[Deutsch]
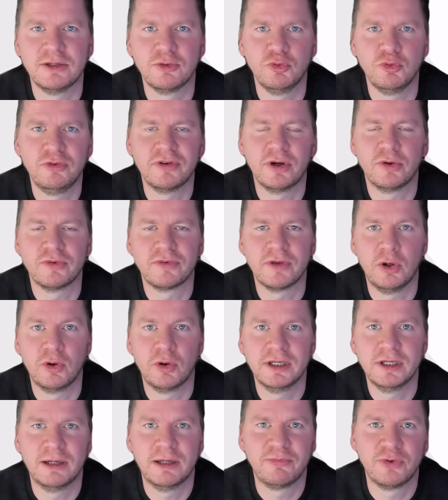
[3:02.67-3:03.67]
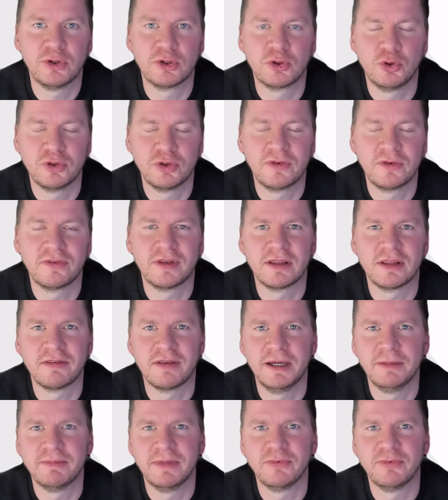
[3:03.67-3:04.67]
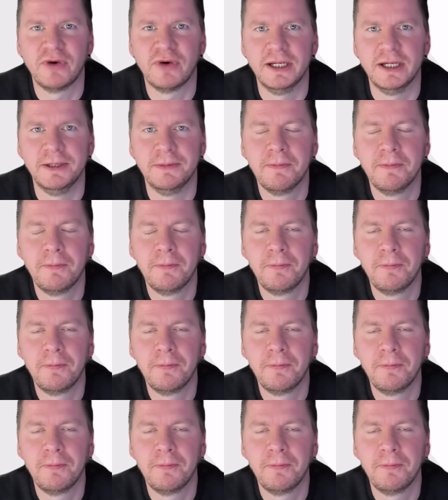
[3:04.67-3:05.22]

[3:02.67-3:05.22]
dann durchaus auch innerhalb von kürzester Zeit mal fallen.